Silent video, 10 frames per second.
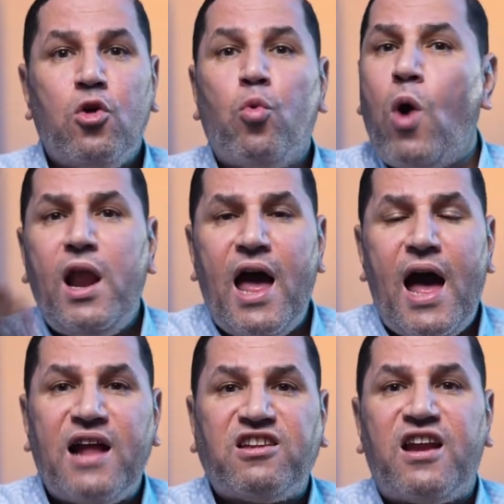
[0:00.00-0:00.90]

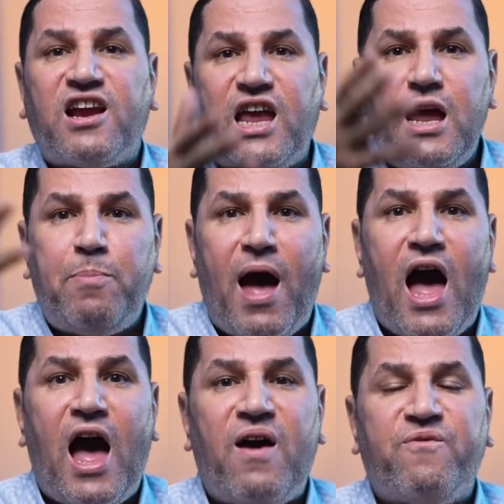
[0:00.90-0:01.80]
ولا
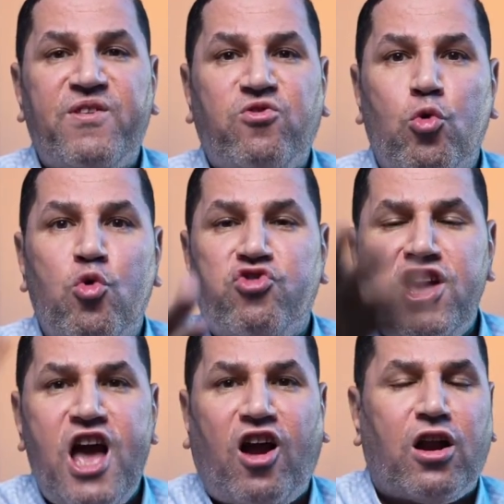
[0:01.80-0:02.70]
تركيبه
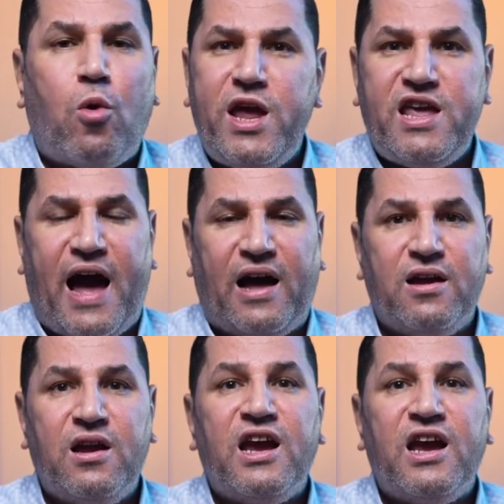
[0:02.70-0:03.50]
فسيولوجيه كرويه